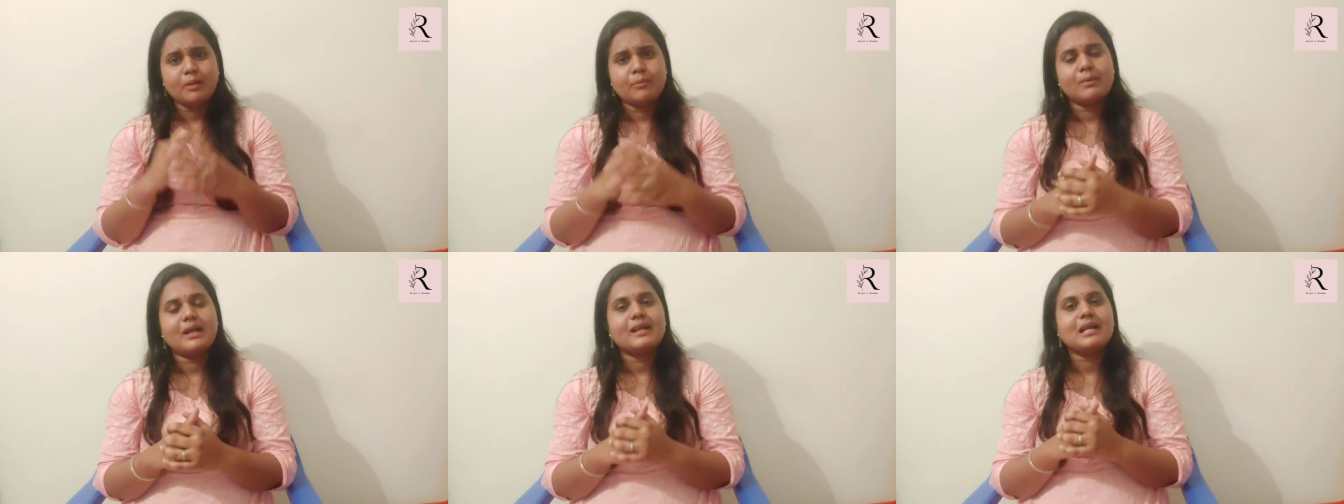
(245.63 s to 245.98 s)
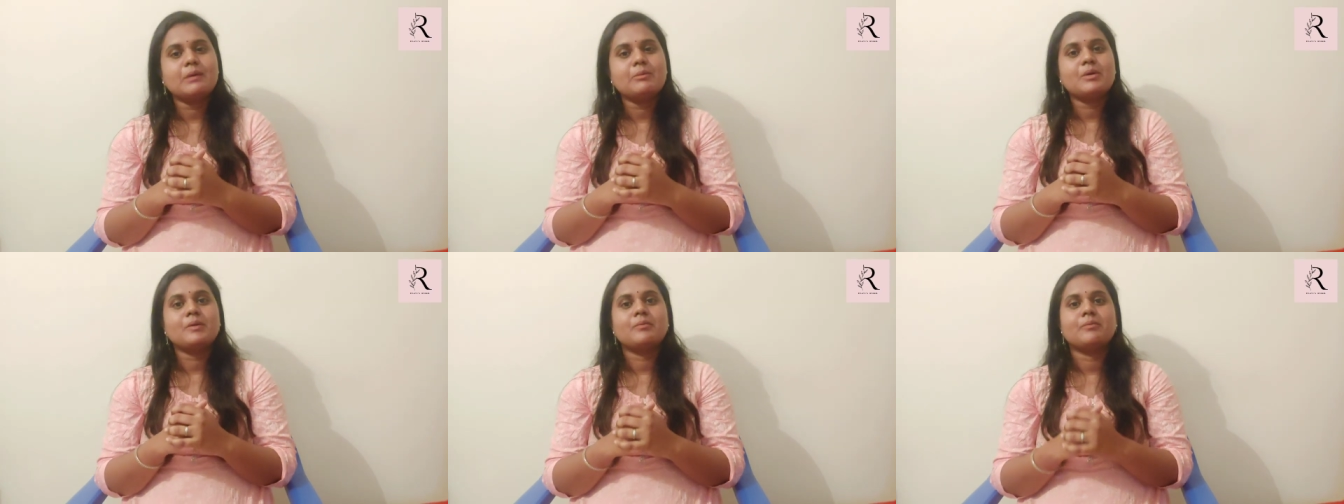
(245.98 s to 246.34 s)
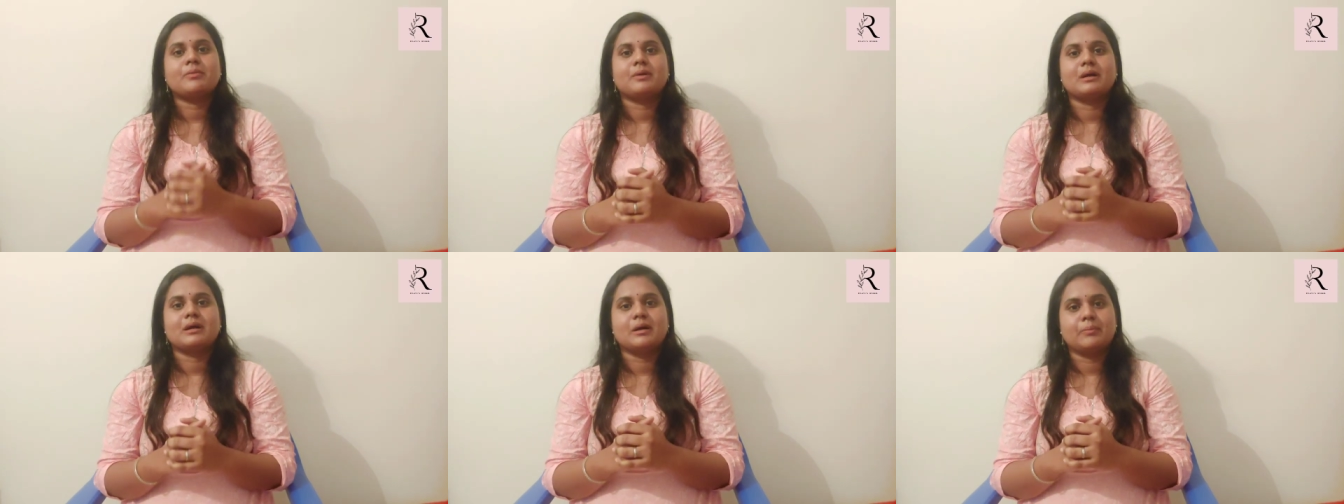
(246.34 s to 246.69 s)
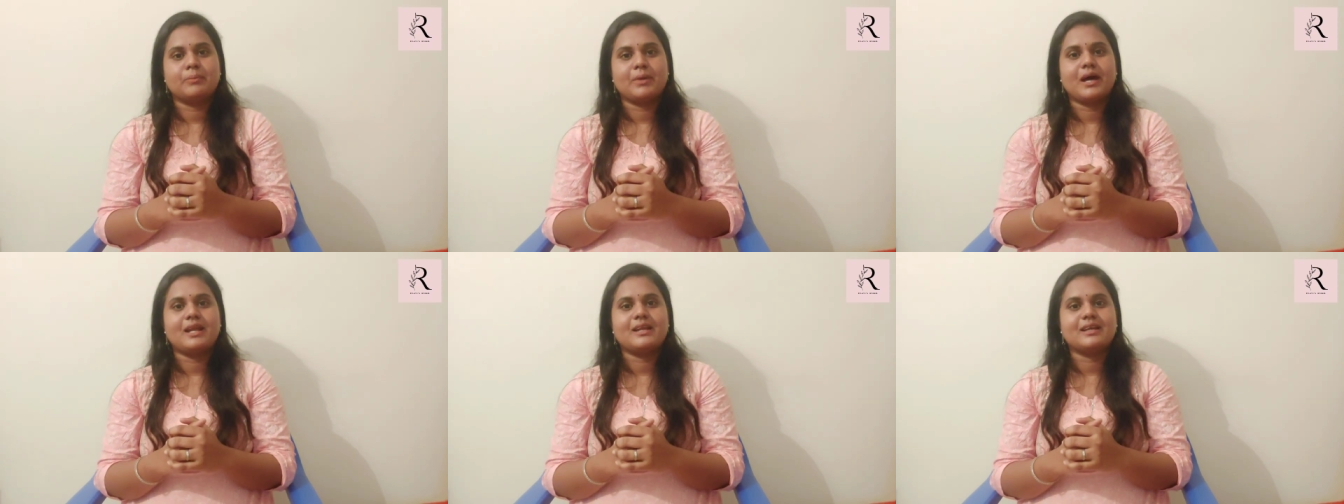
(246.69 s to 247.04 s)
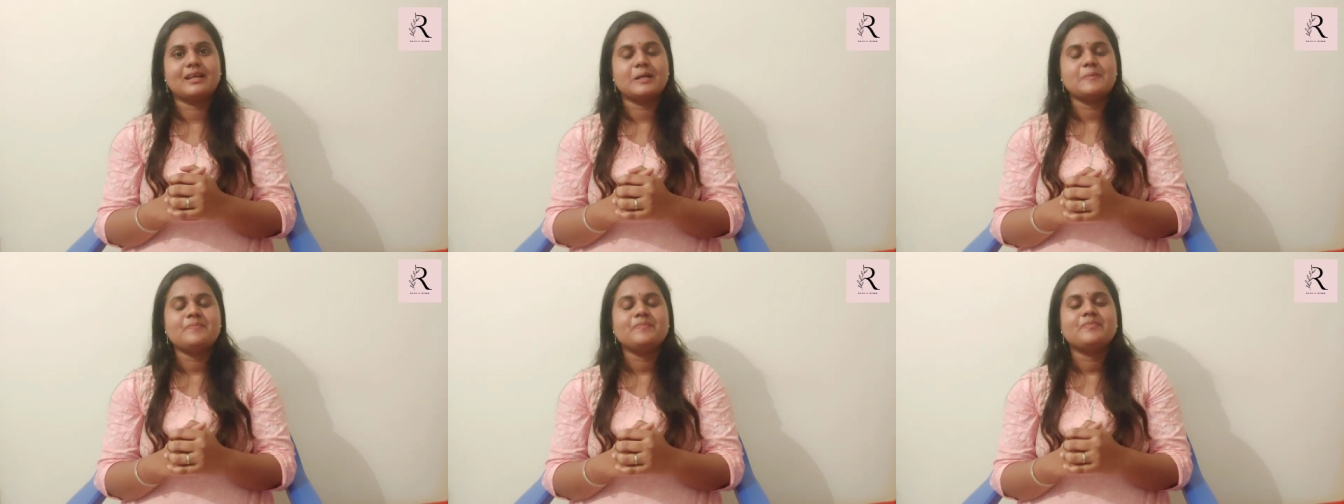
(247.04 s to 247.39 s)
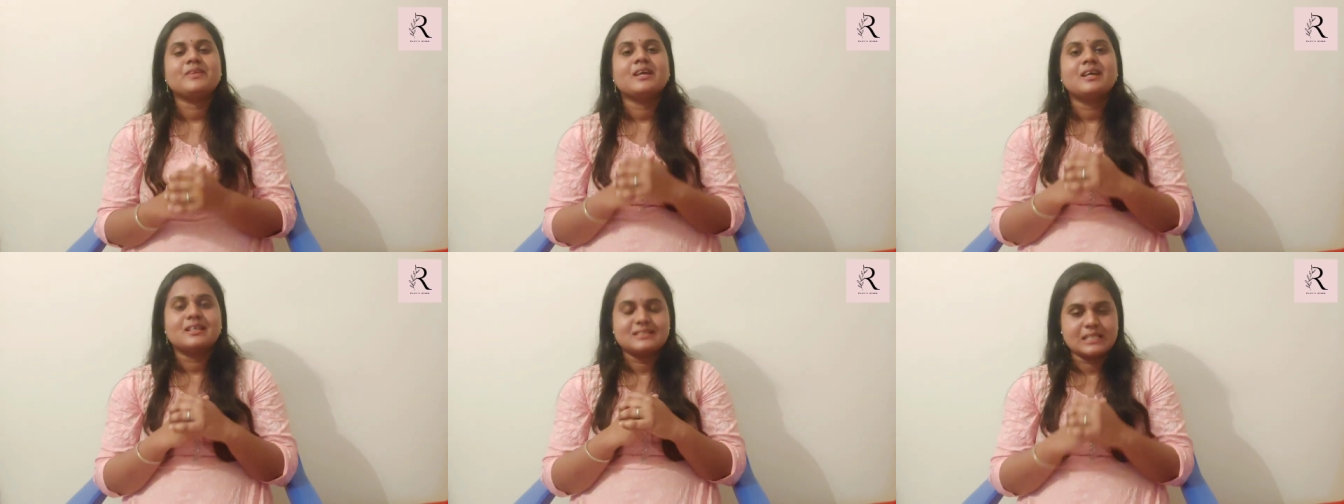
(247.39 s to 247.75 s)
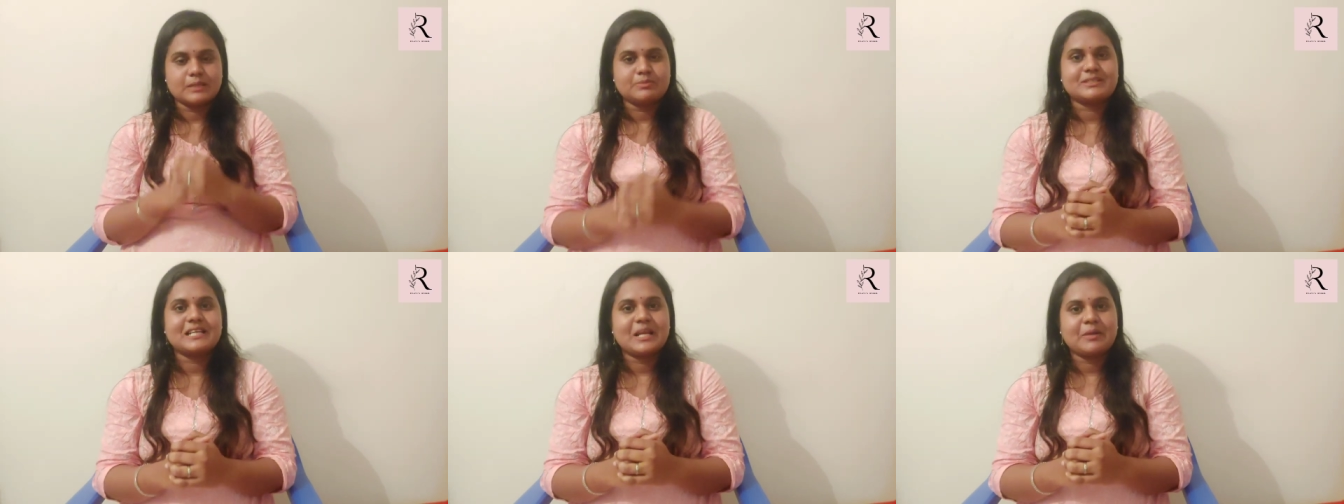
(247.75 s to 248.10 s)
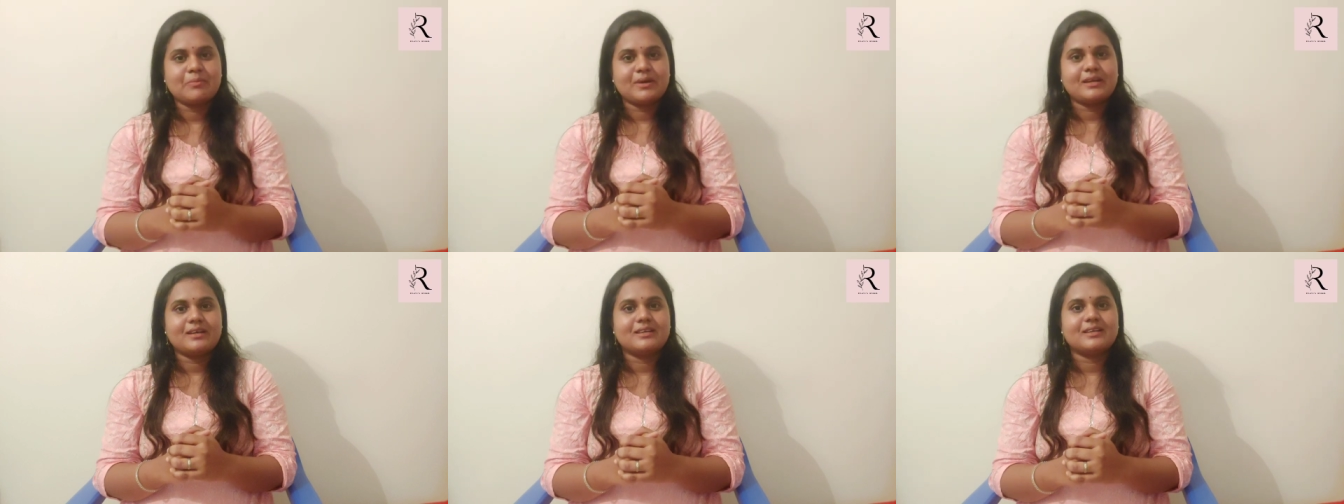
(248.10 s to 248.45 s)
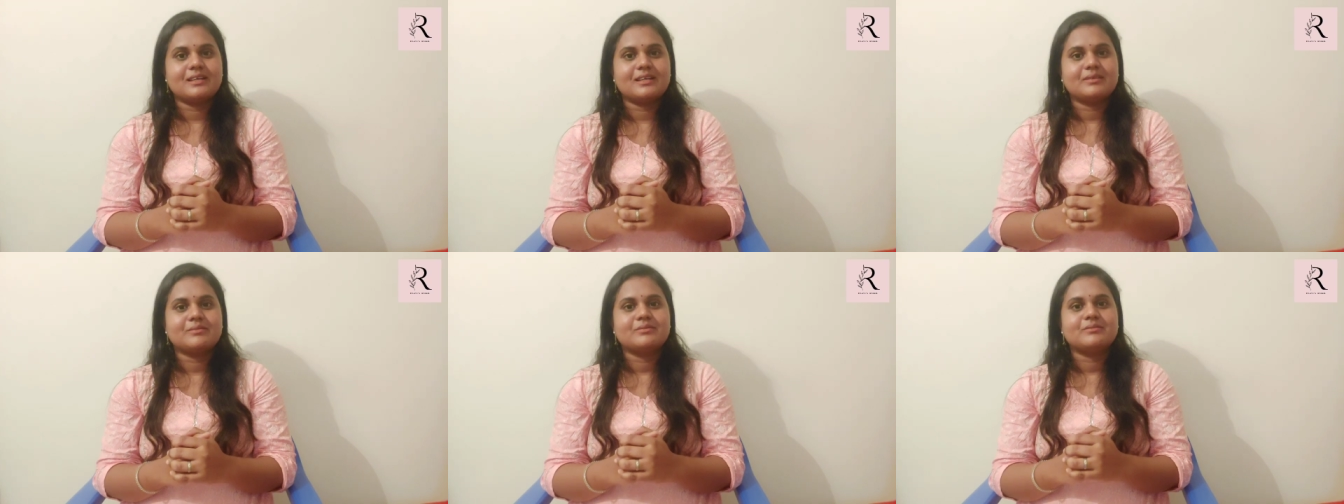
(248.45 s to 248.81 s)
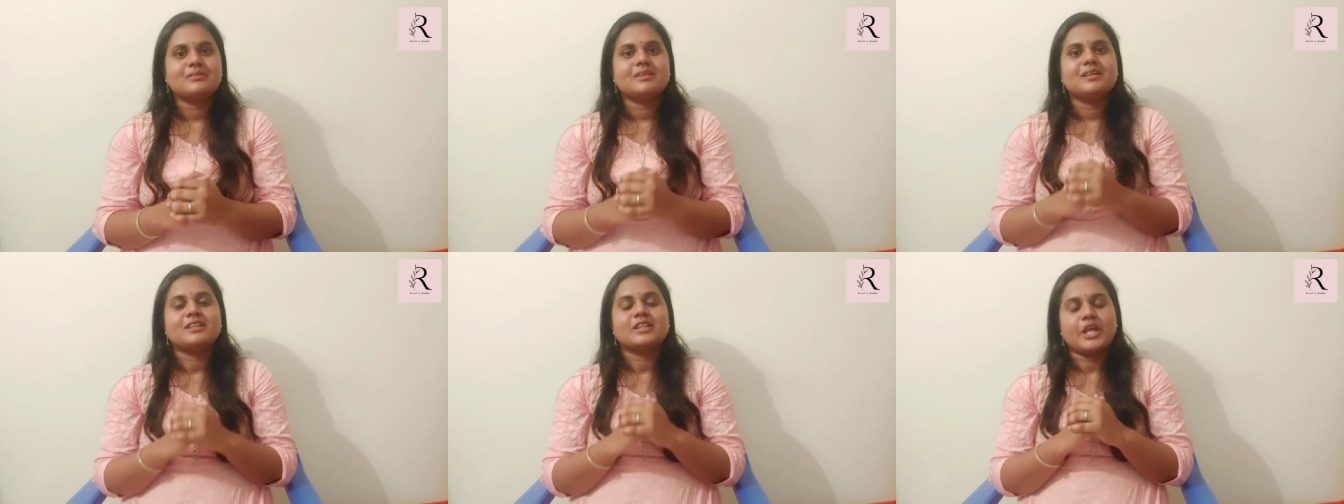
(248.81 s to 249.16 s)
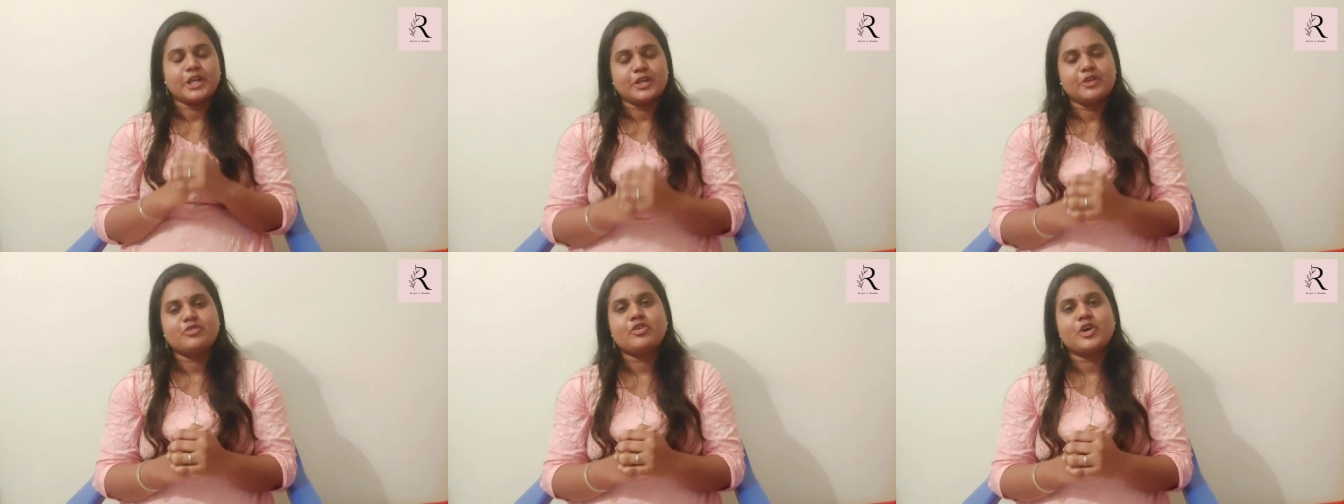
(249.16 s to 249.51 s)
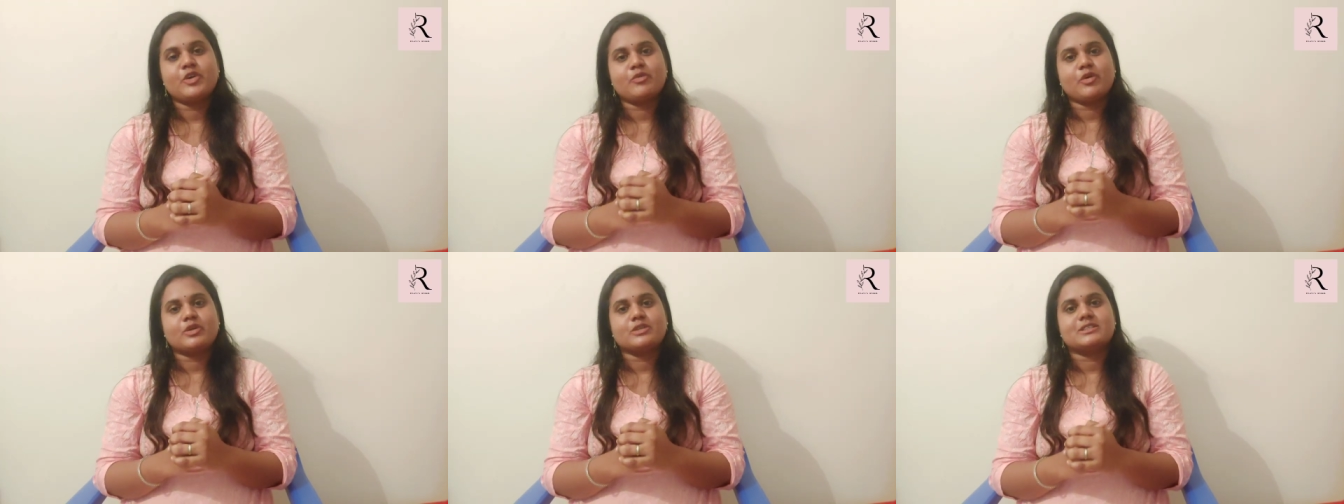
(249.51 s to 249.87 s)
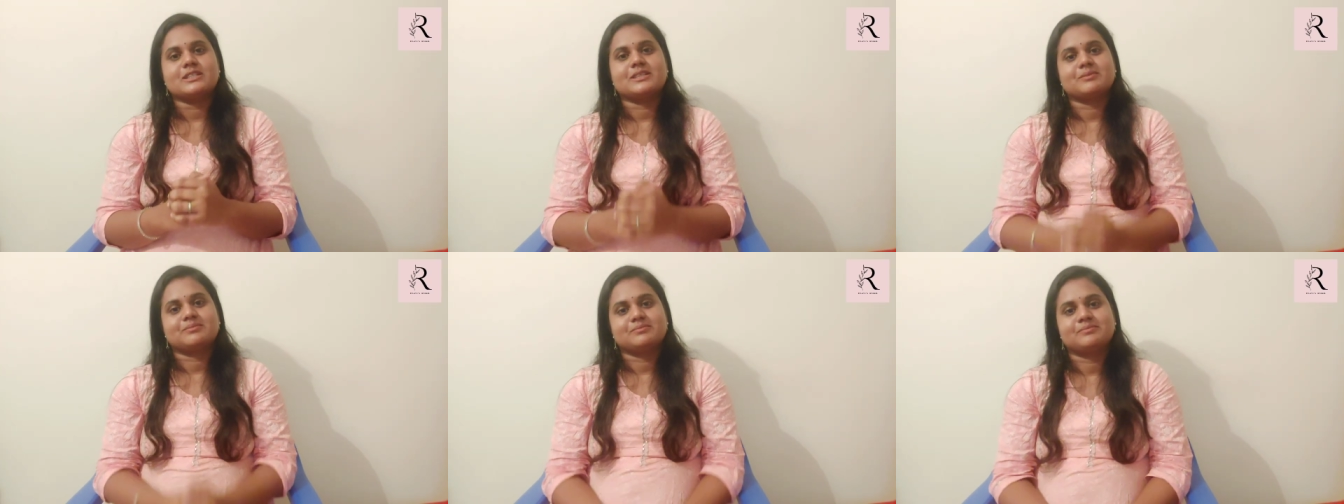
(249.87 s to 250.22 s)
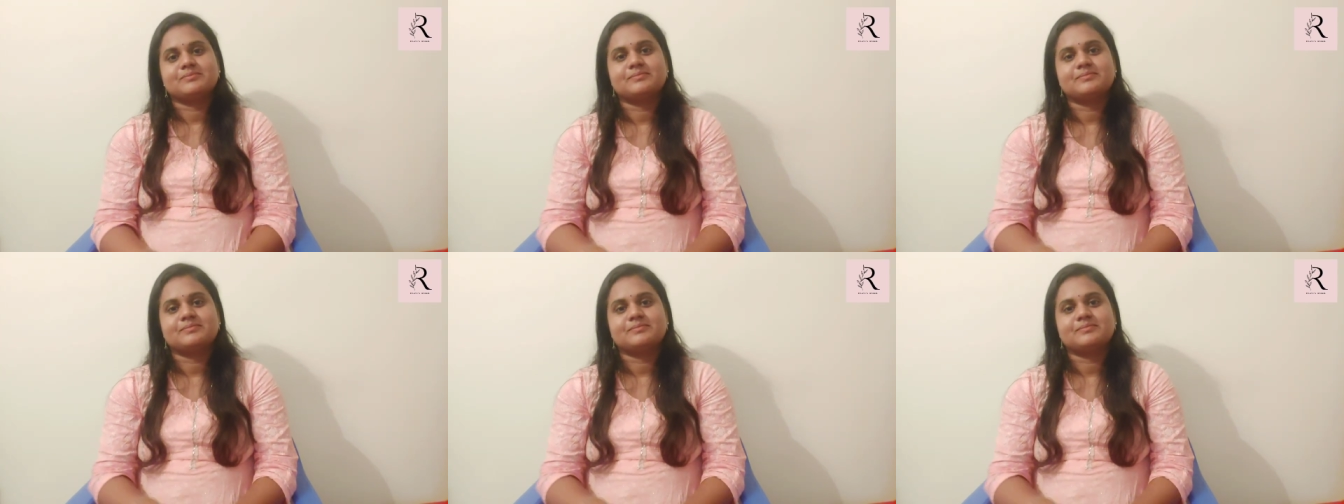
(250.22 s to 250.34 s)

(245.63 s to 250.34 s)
மறக்காமல் பாருங்கள் சப்ஸ்கிரைப் பண்ணுங்கள் தேங்க்யூ ஃபார் வாட்சிங்